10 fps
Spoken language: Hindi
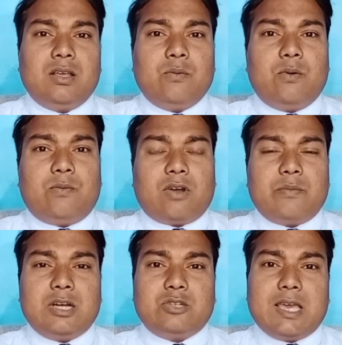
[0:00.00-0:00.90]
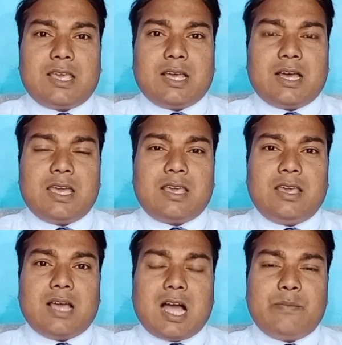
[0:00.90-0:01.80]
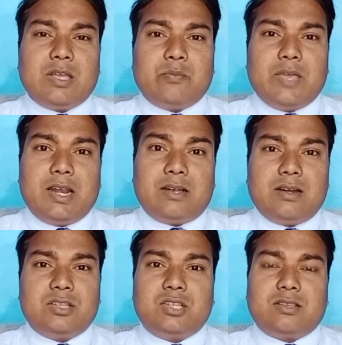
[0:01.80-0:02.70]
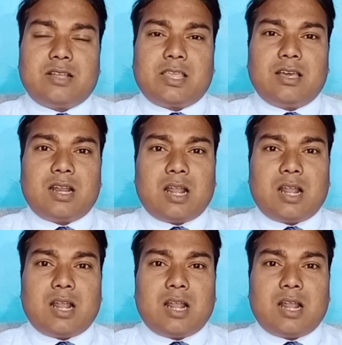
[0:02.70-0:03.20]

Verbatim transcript: वो फॉर्मेट जो है क्या है कि आप एक मेरिट निश्चित करके अगर